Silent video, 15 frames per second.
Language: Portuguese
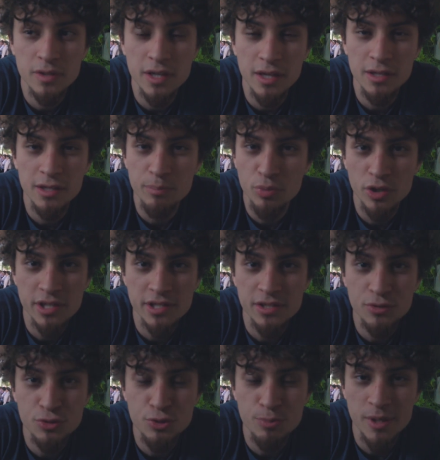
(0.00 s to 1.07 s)
aquele
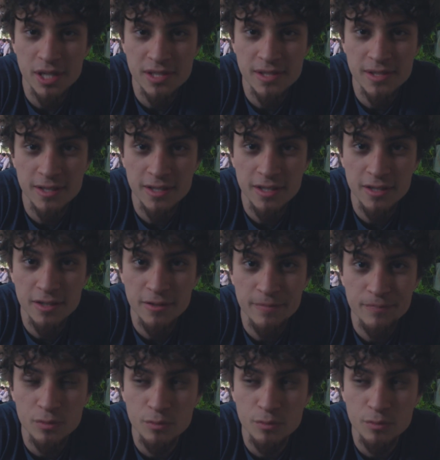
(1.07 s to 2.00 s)
purezinho de maçã,